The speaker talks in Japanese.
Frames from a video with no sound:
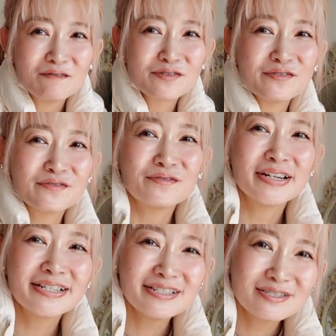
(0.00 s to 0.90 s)
ほとんど
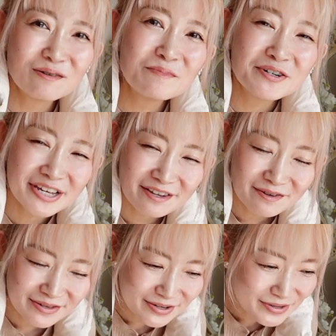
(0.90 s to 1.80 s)
これ着ると思うけ
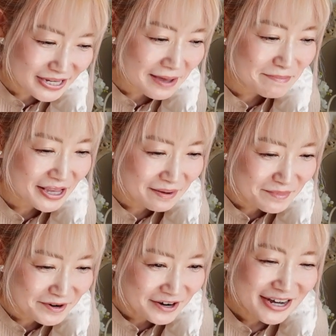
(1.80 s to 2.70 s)
ど、そういった意味で
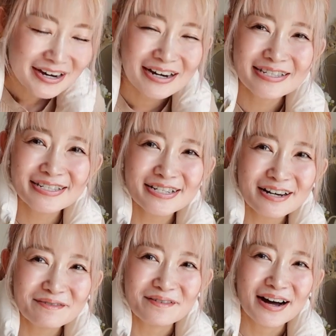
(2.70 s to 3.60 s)
も撥水
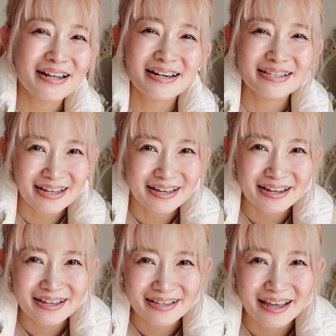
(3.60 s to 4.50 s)
加工ありがたい
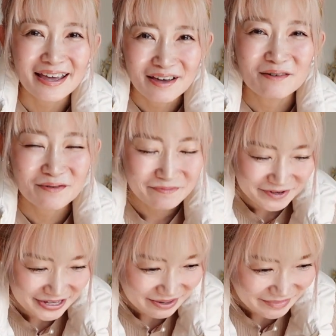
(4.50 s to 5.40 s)
なって思って